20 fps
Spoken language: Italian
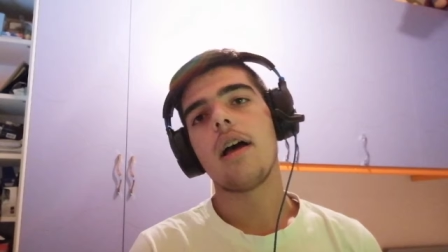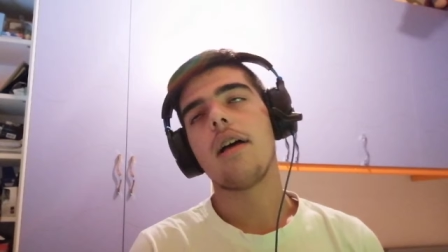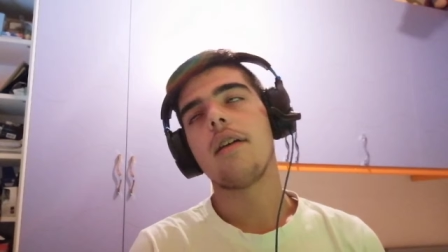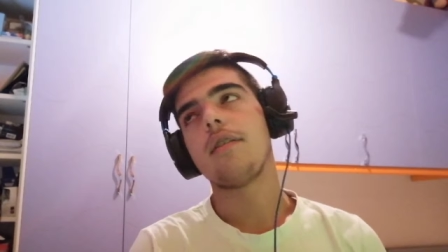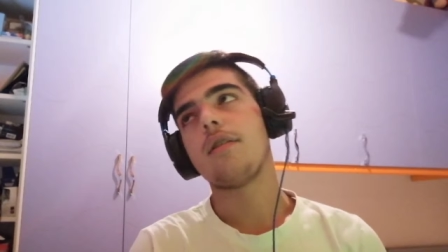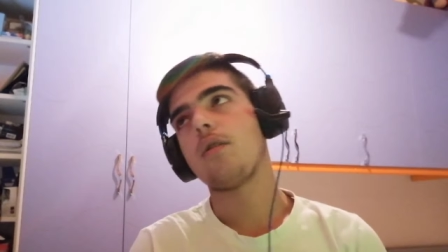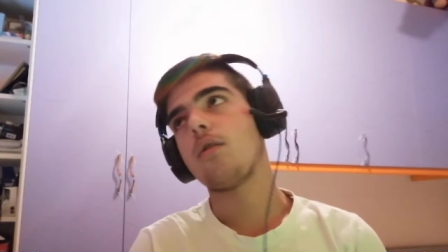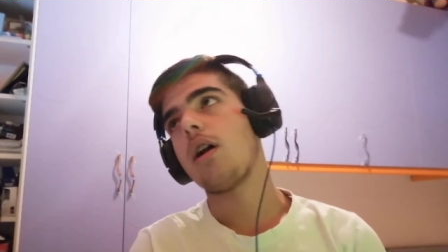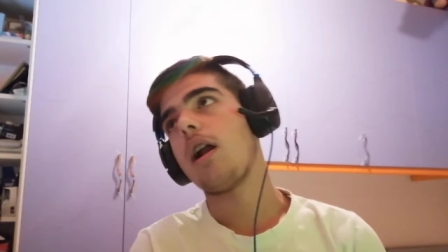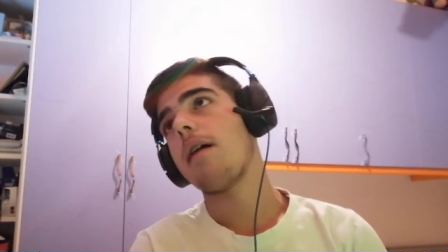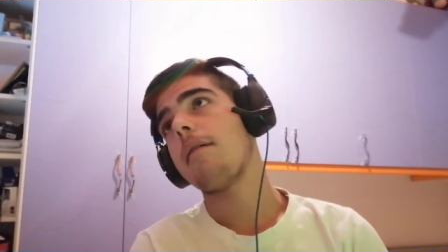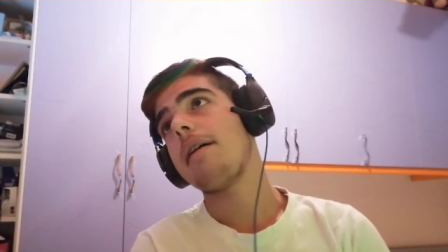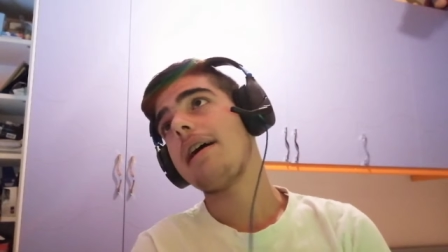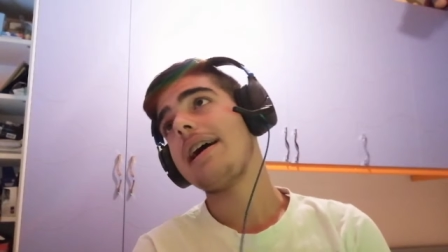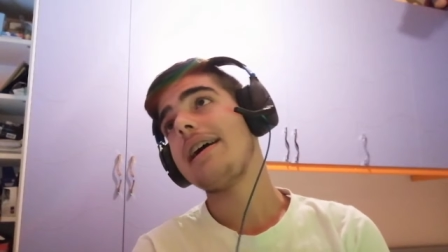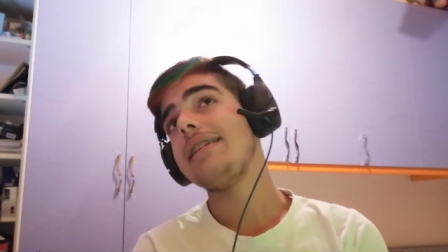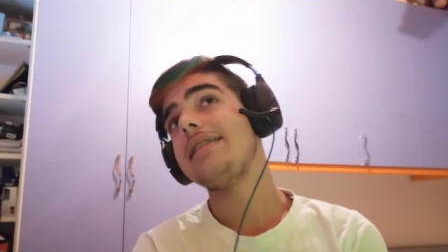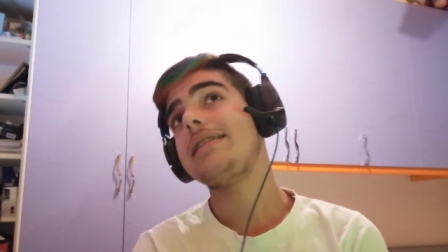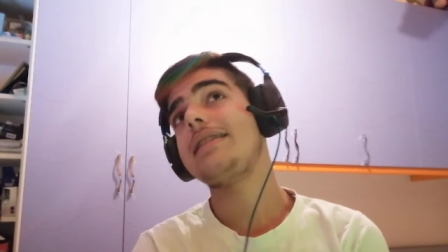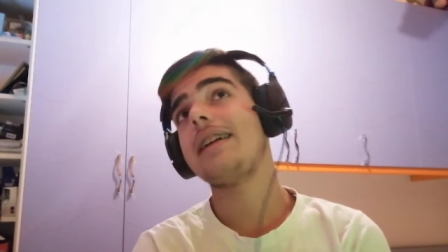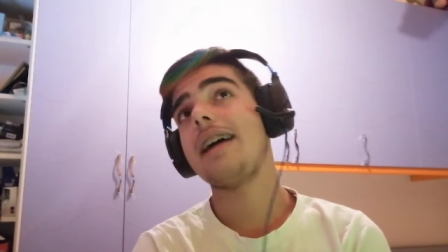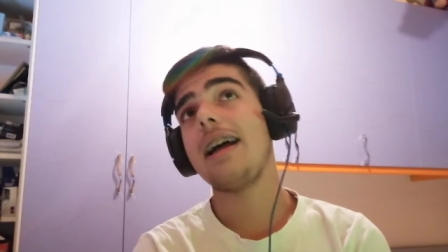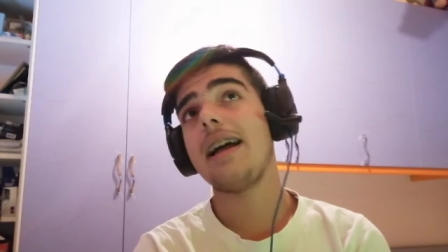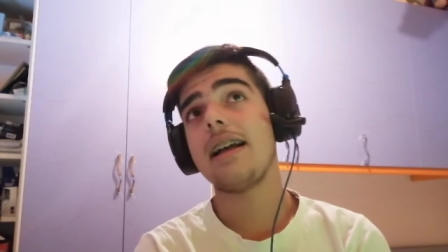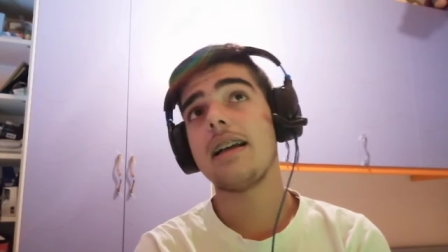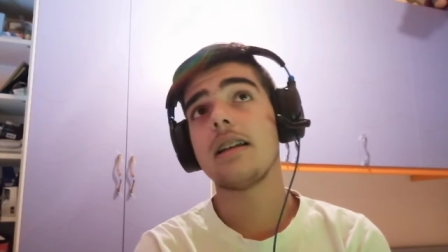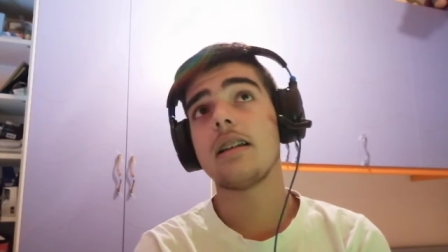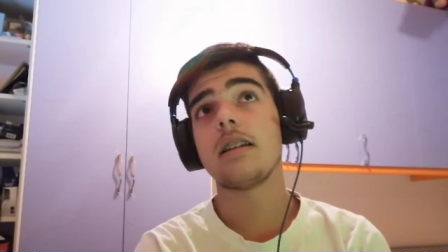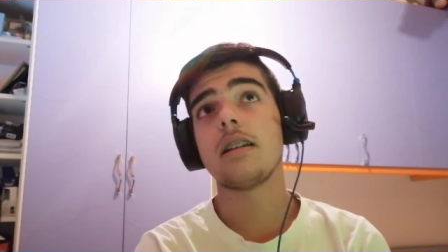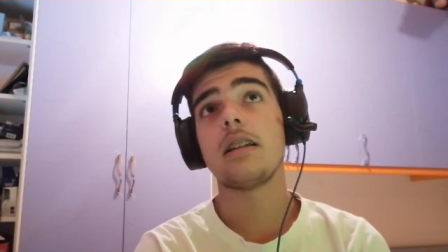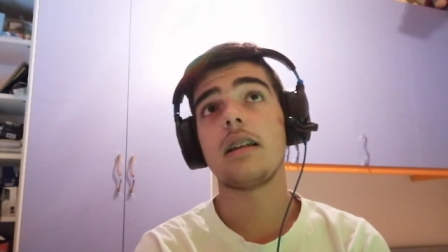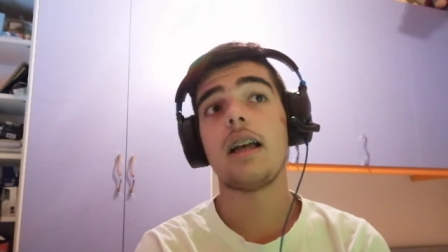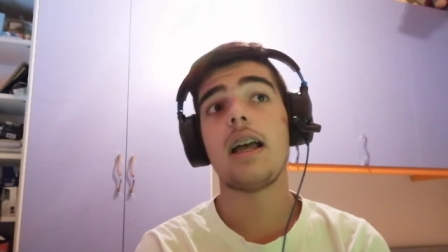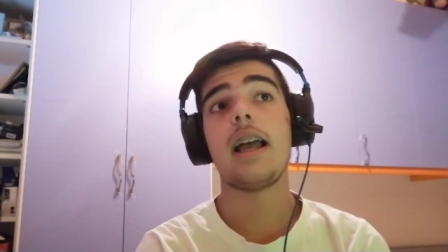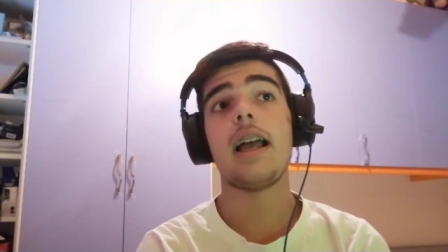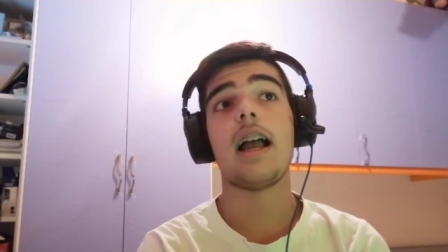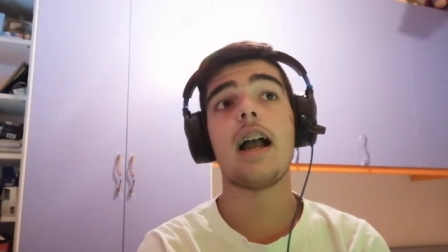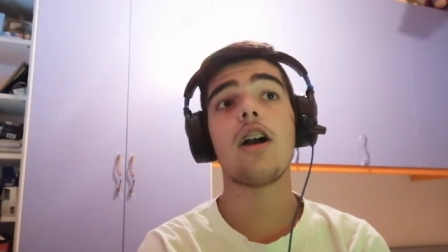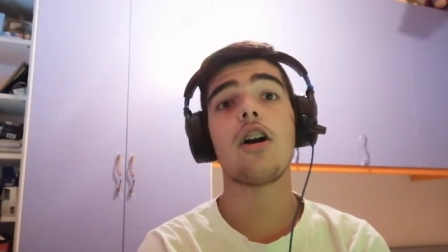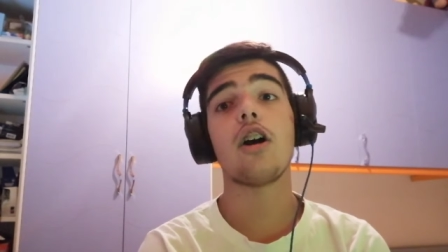Sicuramente eh,
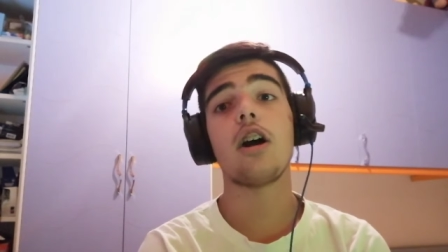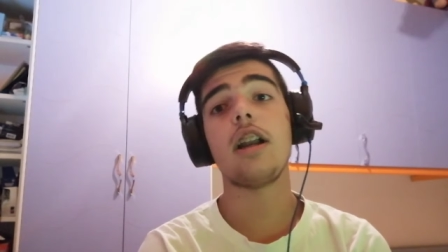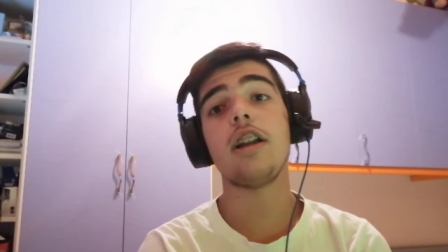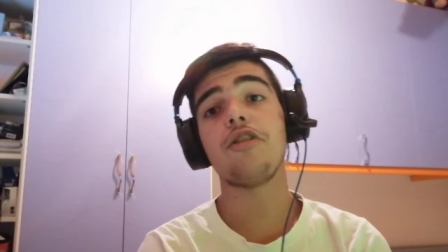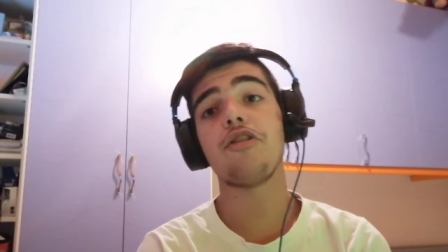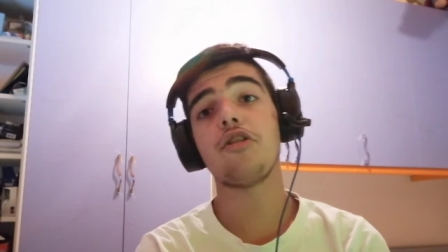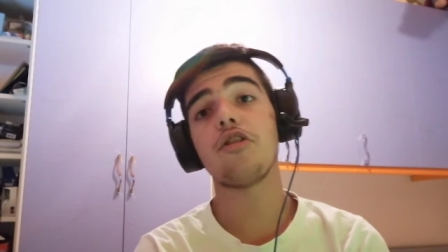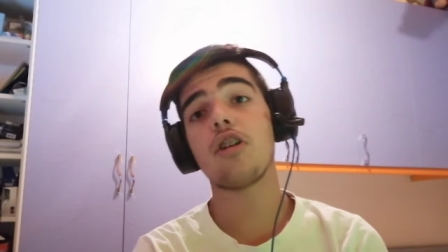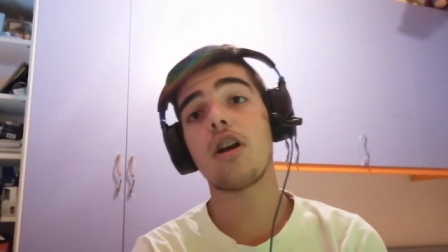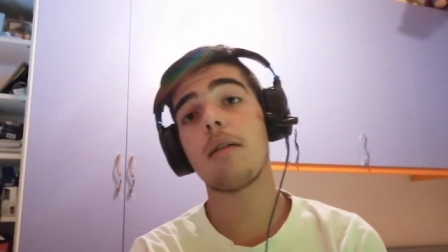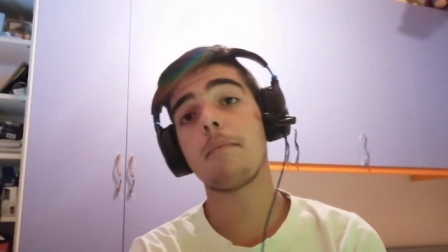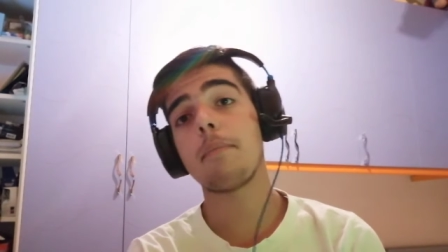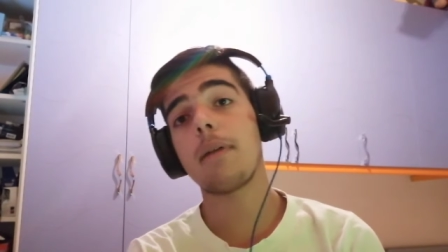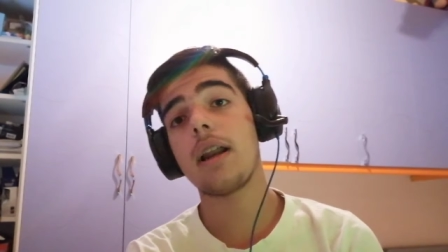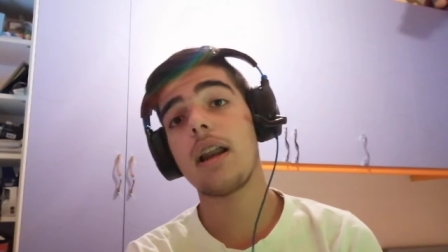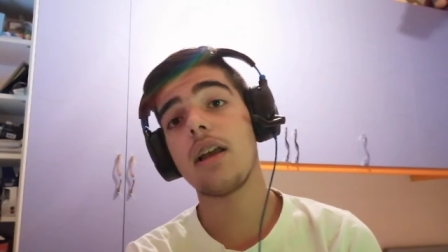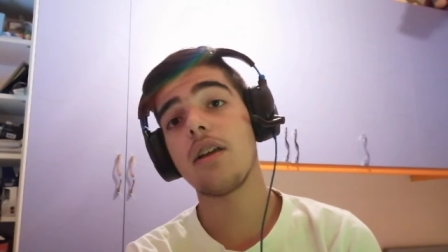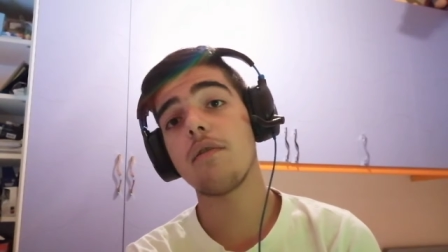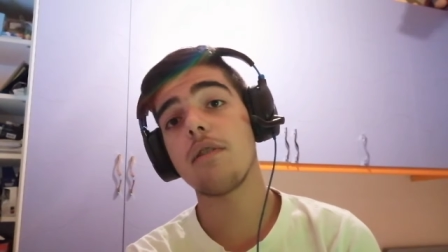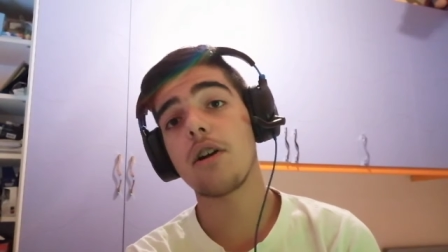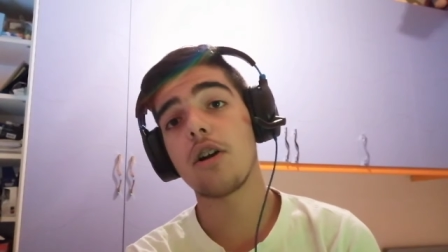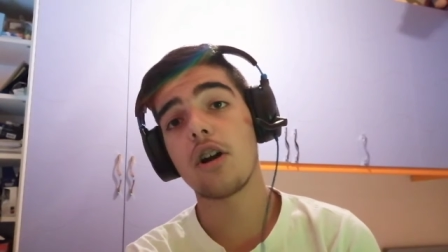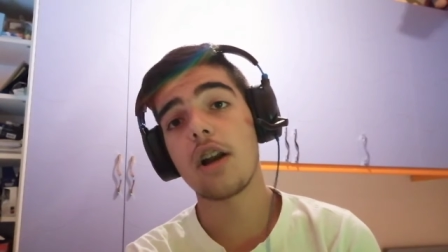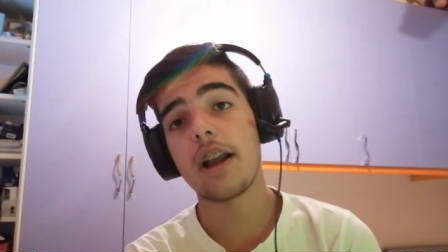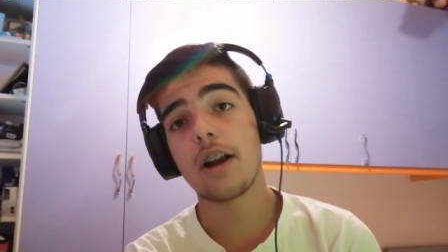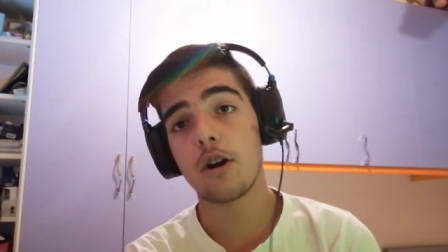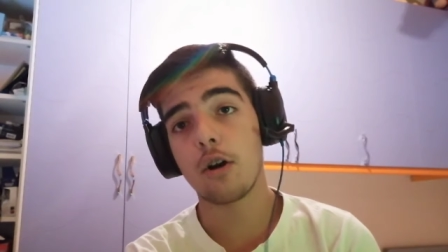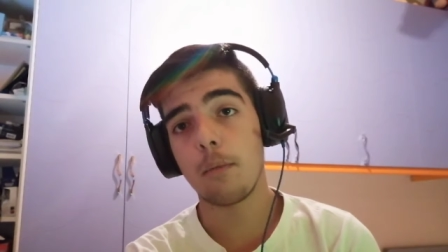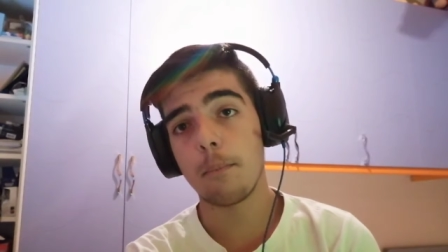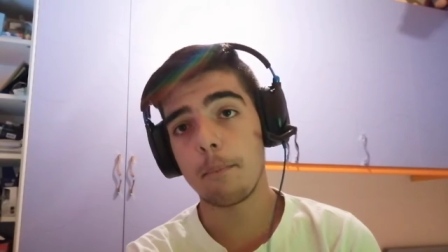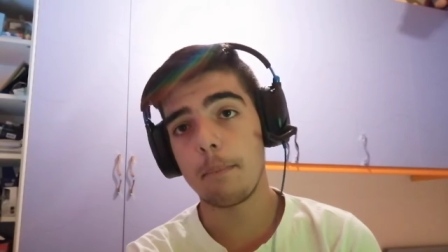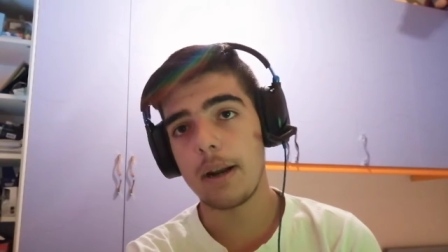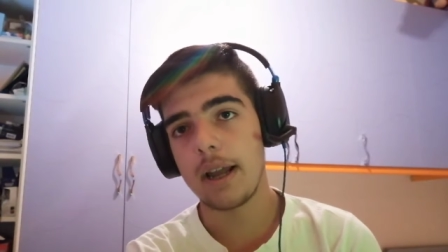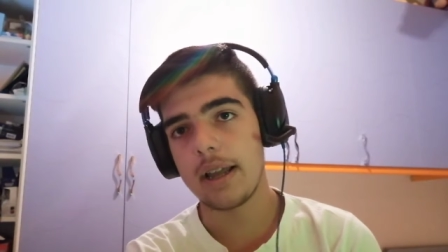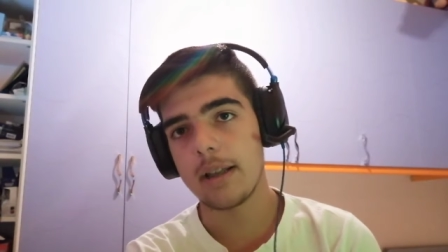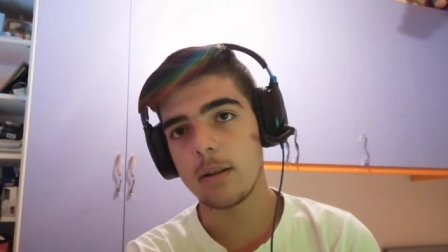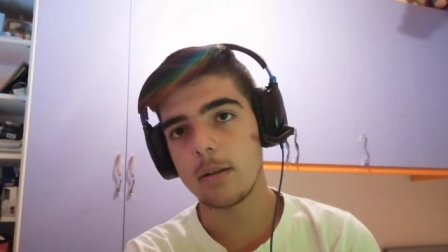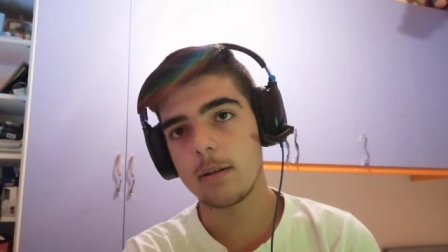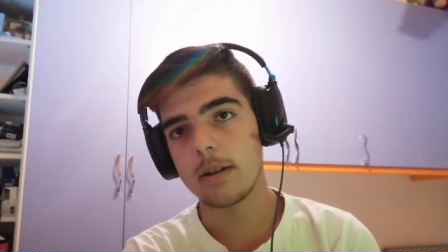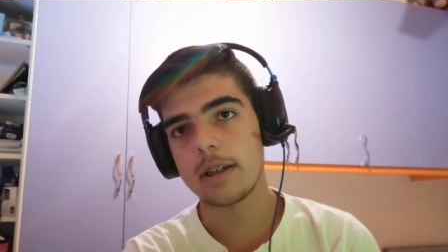ancora il centrocampo della Juve non è completo,